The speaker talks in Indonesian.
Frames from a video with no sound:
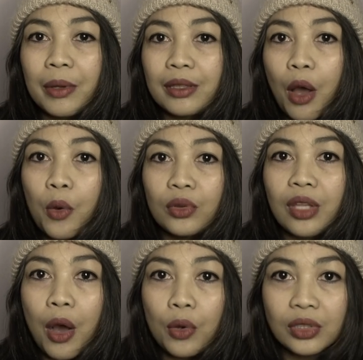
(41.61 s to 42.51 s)

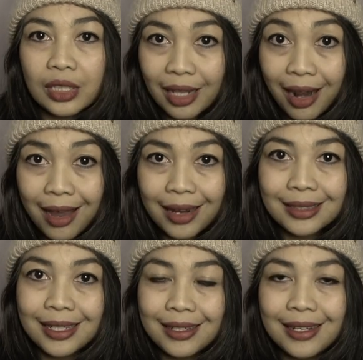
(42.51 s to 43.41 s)
bertahun-tahun setelah
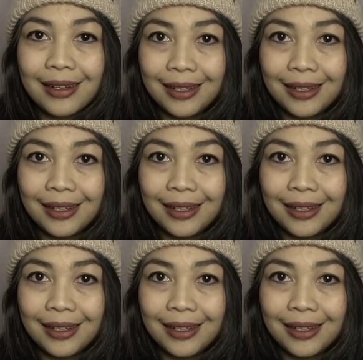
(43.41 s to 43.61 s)
kejadian